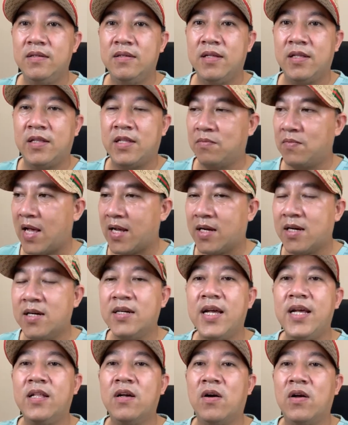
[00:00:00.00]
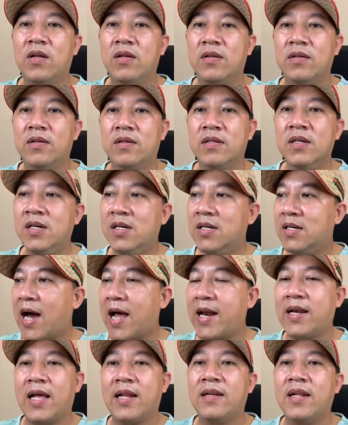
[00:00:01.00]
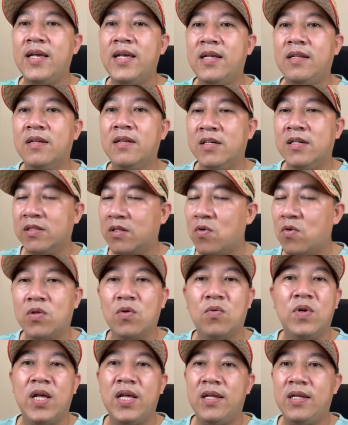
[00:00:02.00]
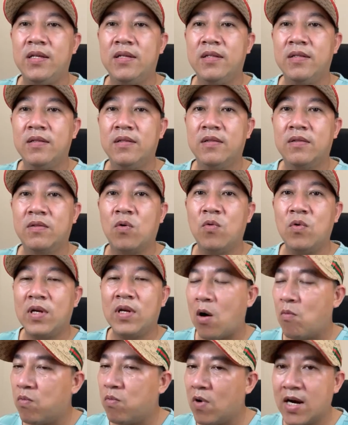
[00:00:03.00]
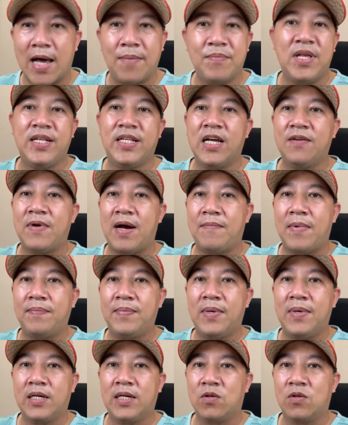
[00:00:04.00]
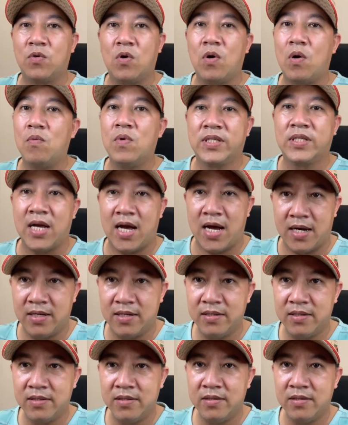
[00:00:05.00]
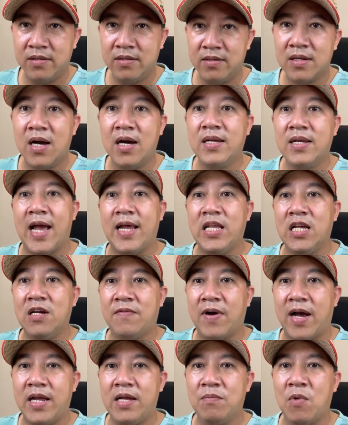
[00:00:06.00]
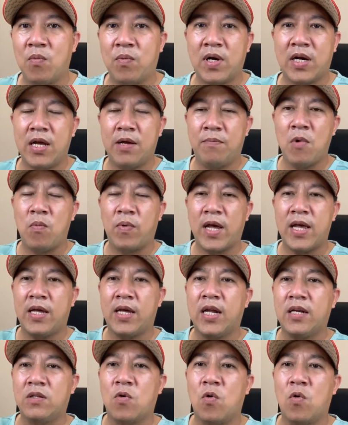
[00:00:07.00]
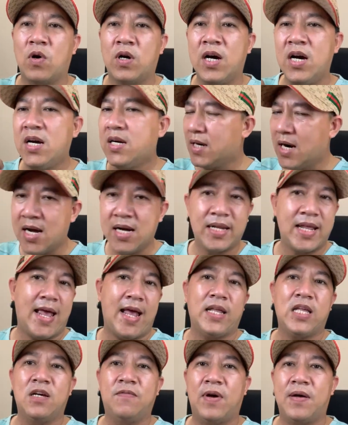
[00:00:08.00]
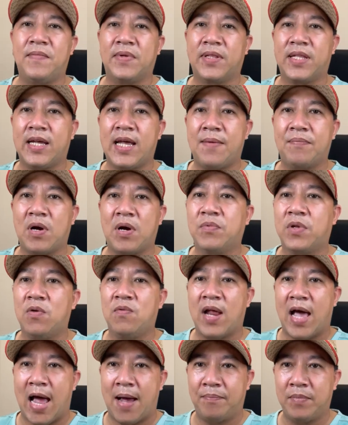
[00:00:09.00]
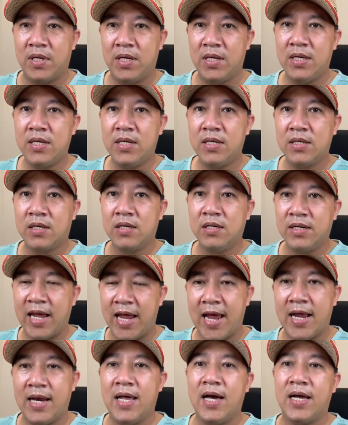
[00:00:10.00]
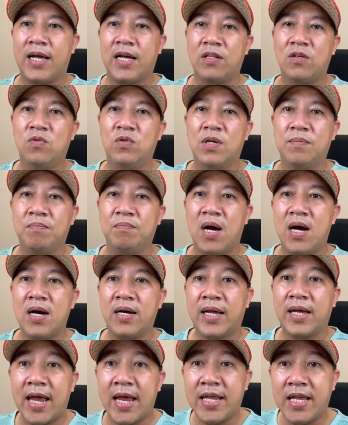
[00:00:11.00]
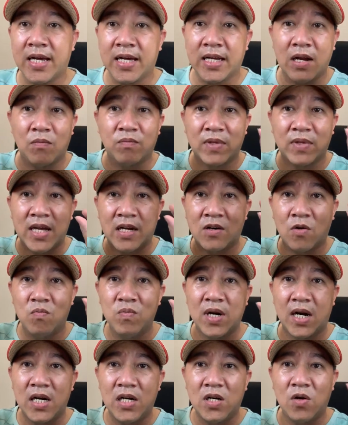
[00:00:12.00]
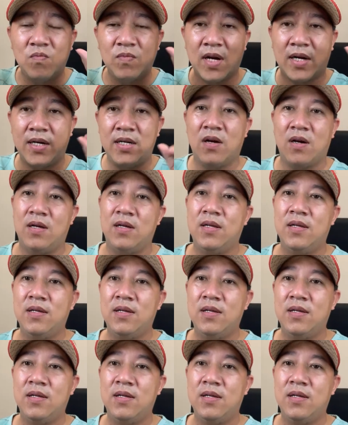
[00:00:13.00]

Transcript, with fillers: thì chúng ta cứ đi thôi. Đường anh đi, đường tôi đi. Tôi không có làm gì sai phạm pháp luật, tôi cũng không có sợ. Đơn giản như vậy, một cái kết cuộc rất đơn giản như vậy mà Thiền Am không chịu làm. Cứ nghe lời các youtuber, nghe những cái đồng tiền rủng rỉnh đó.